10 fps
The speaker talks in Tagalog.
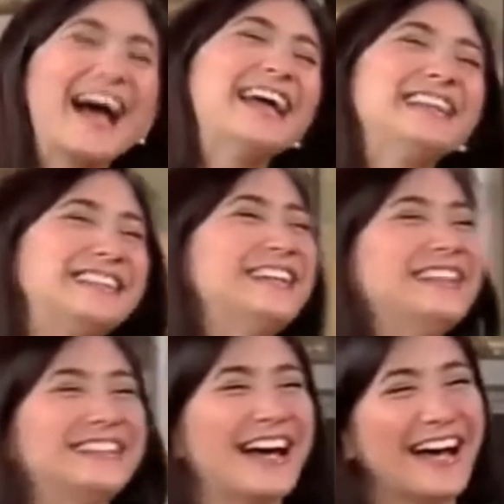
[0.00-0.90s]
Hi, Rica.
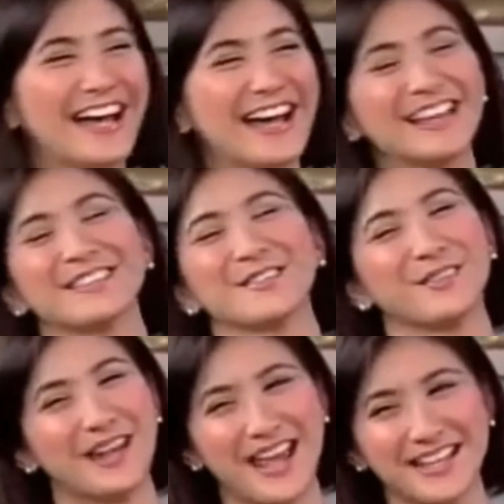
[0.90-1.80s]
Tita.
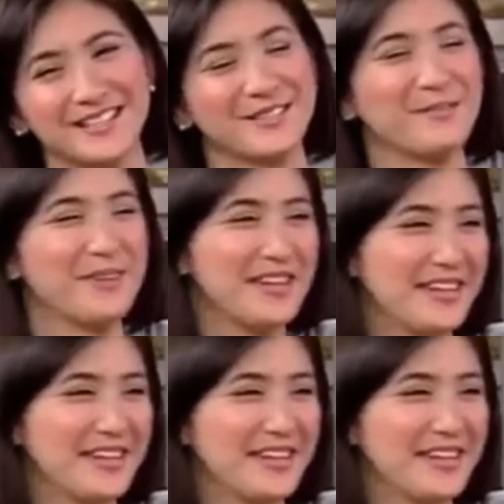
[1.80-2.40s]
So nice to be